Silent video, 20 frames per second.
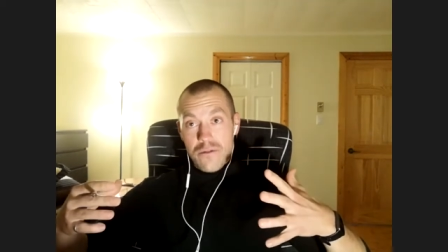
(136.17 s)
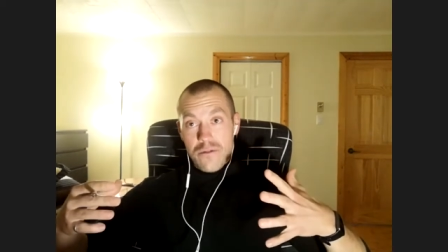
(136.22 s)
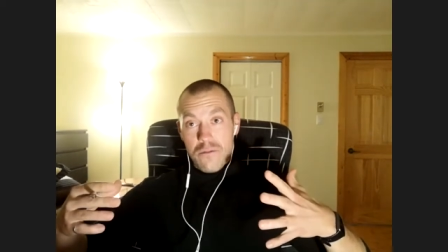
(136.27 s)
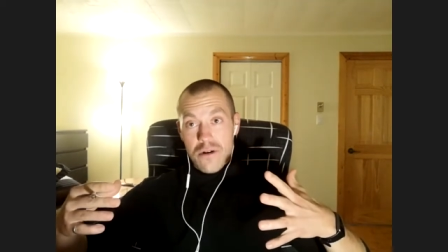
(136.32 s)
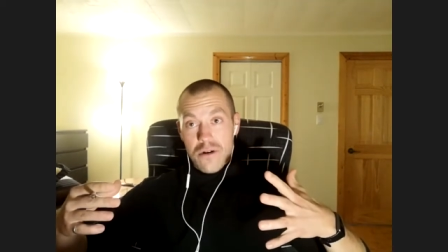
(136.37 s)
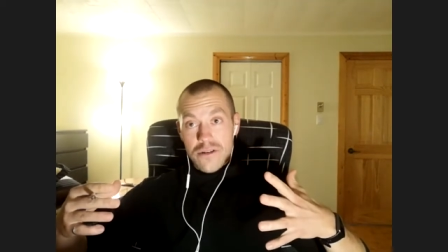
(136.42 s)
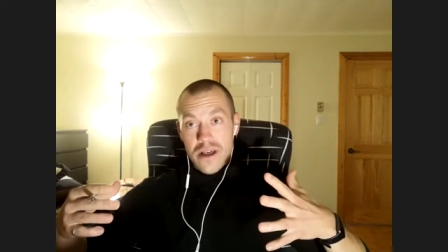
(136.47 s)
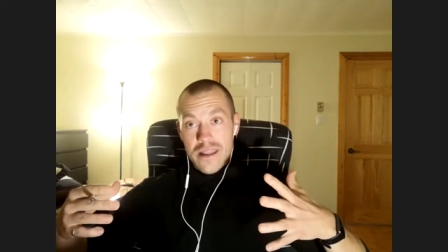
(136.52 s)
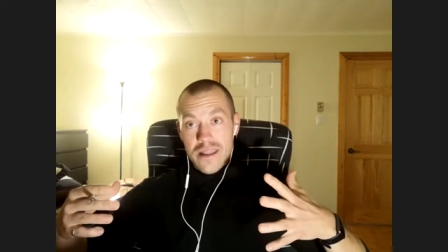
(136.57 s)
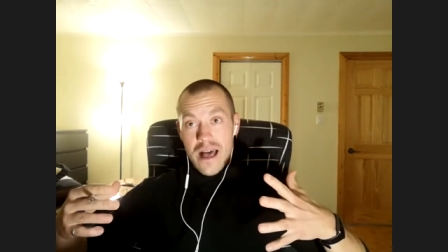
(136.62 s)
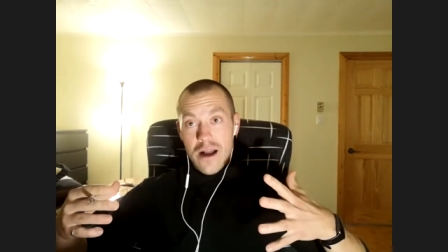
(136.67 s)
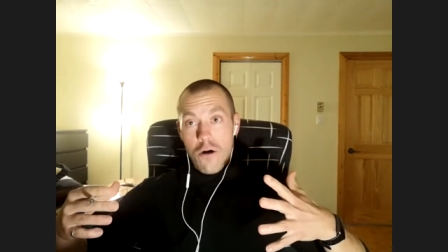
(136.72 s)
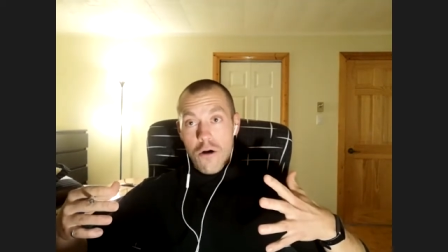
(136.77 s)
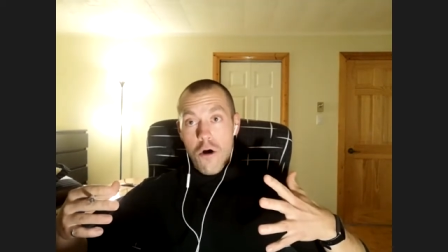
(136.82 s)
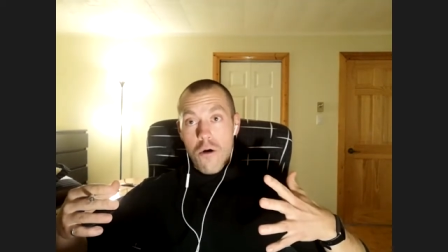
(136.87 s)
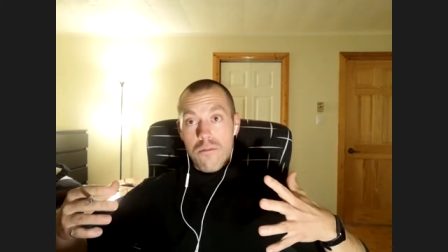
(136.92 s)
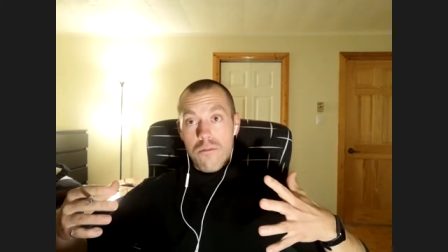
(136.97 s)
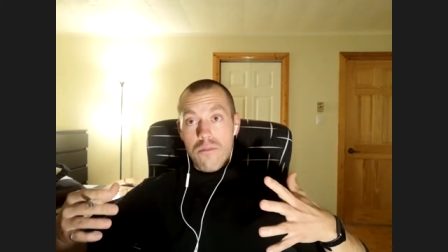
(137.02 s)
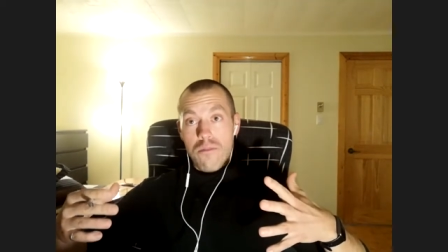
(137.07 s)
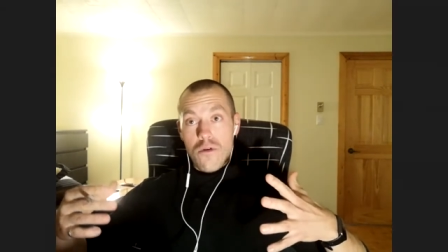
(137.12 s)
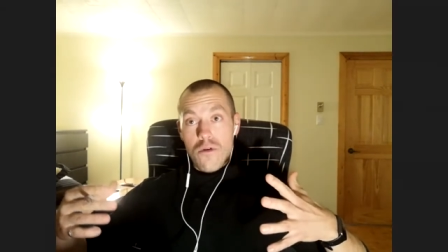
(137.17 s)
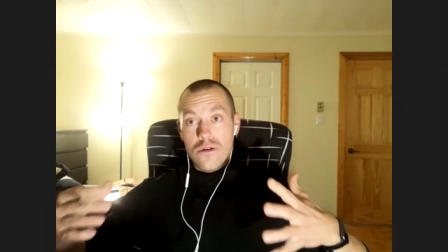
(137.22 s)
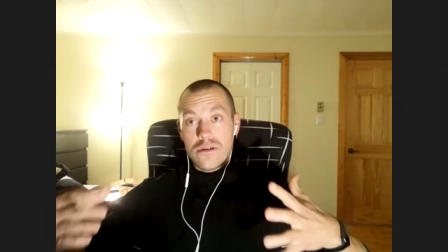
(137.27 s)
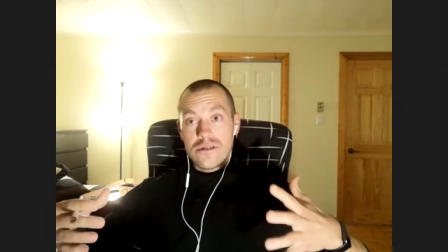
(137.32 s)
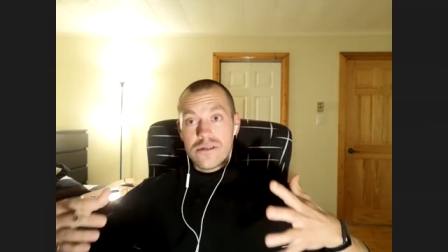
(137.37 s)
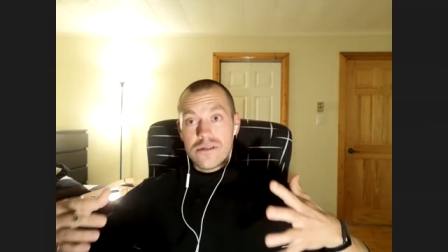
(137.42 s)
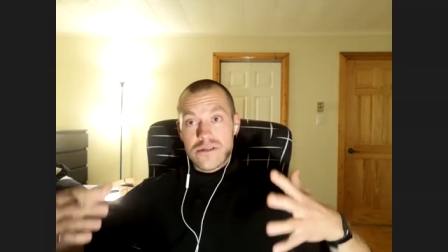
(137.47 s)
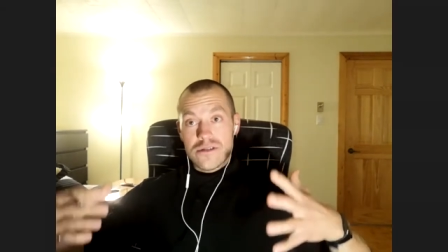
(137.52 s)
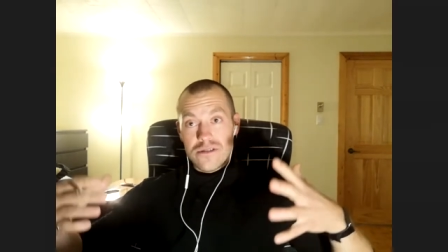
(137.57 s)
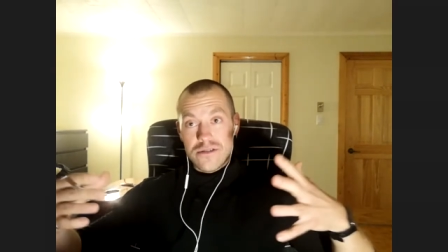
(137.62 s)
pour me donner encore
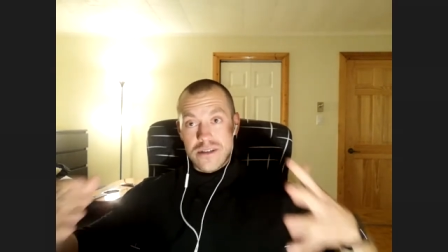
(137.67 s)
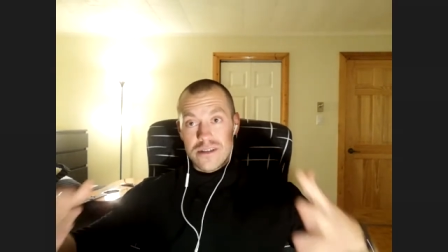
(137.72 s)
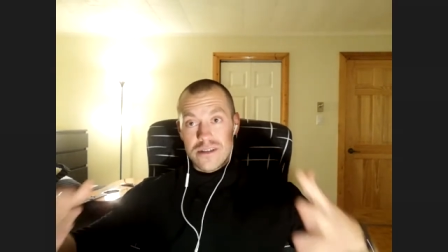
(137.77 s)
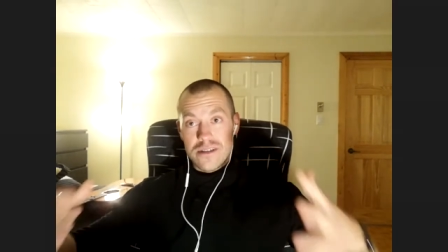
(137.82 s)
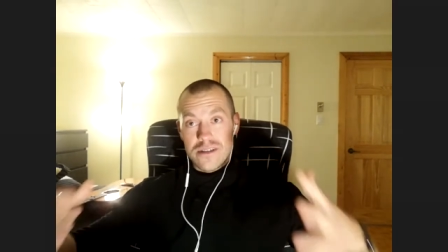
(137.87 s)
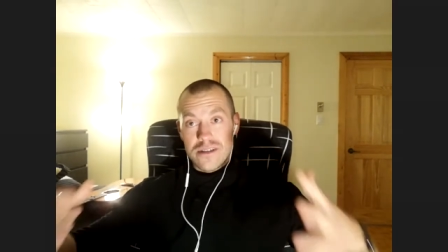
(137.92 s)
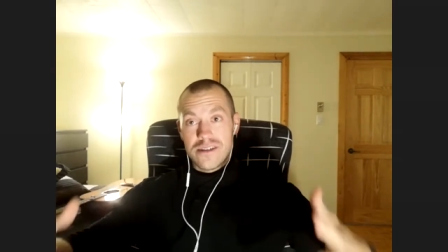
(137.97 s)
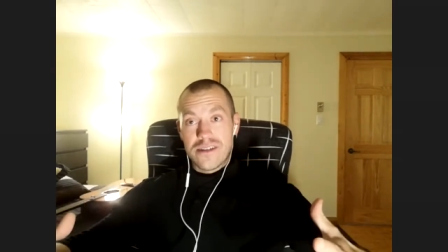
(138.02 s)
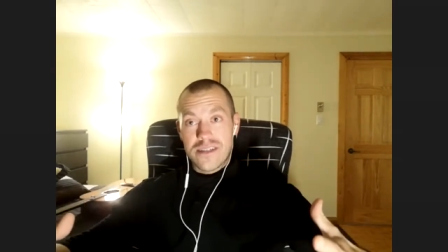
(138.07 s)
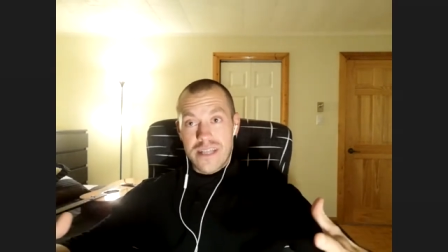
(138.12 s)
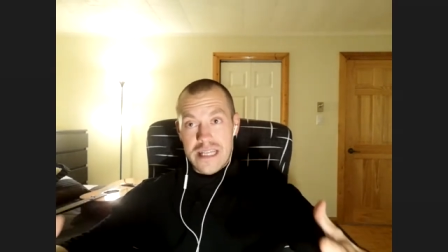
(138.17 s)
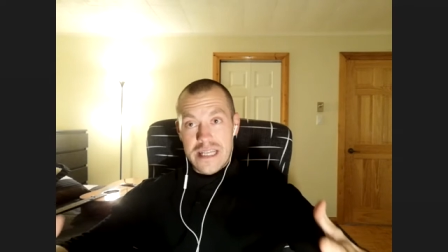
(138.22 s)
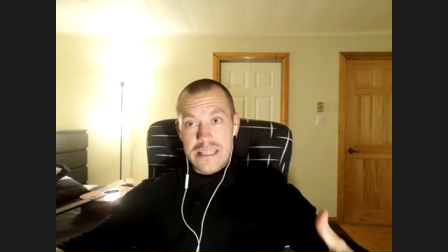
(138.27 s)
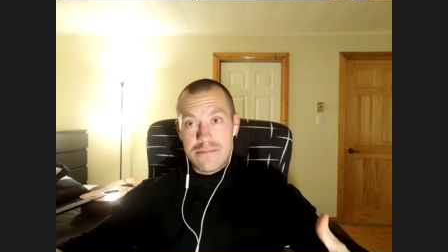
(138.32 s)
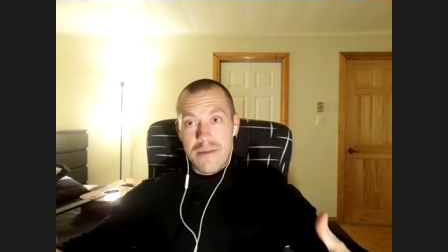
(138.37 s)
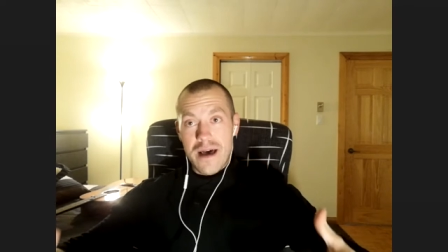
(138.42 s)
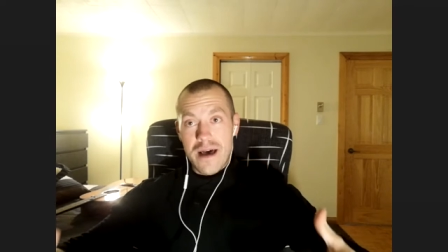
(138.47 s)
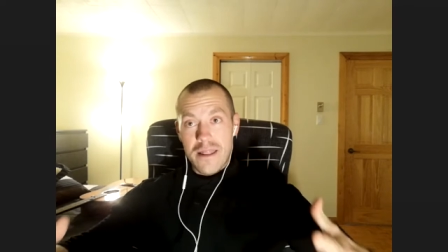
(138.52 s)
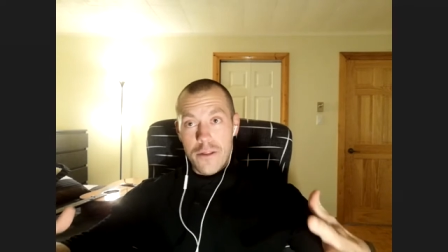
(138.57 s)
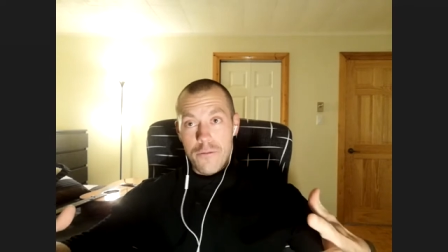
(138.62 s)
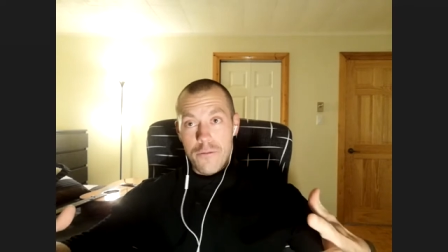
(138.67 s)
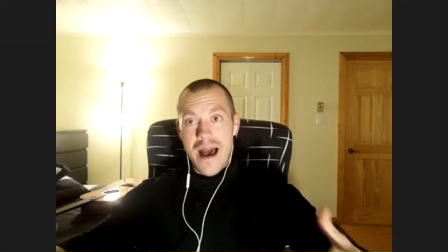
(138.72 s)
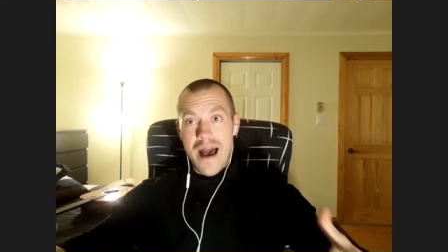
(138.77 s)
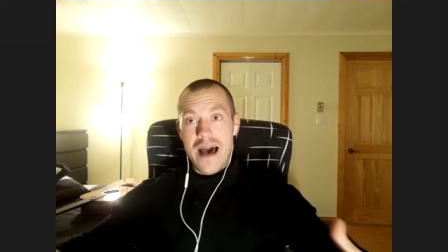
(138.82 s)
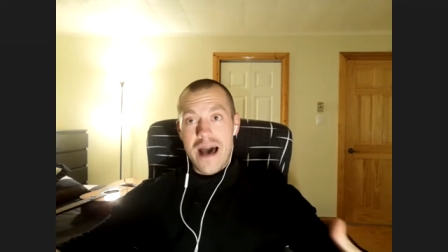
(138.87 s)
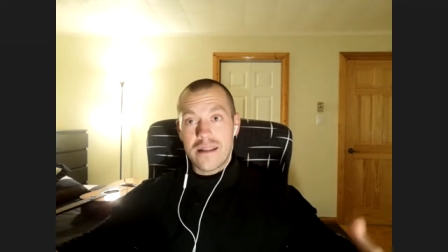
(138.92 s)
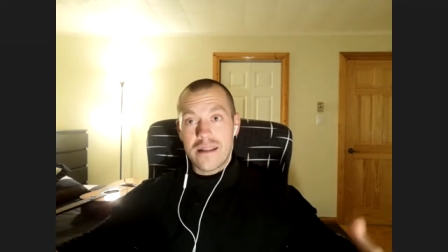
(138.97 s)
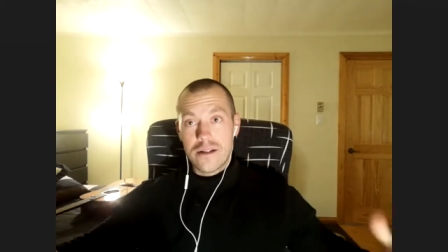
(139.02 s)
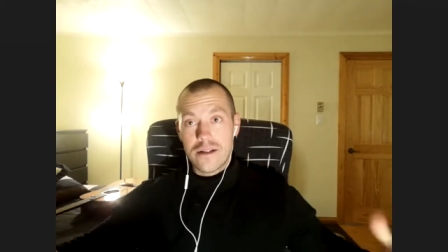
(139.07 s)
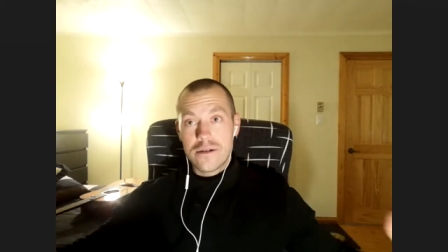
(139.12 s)
plus de ce sentiment de
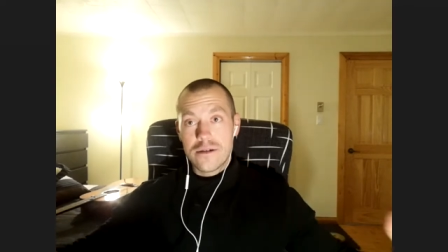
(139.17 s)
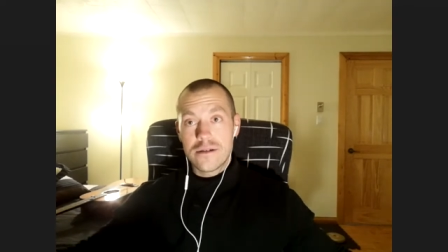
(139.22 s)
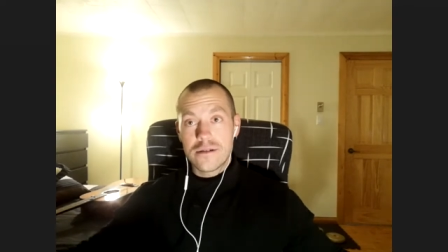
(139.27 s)
marde-là.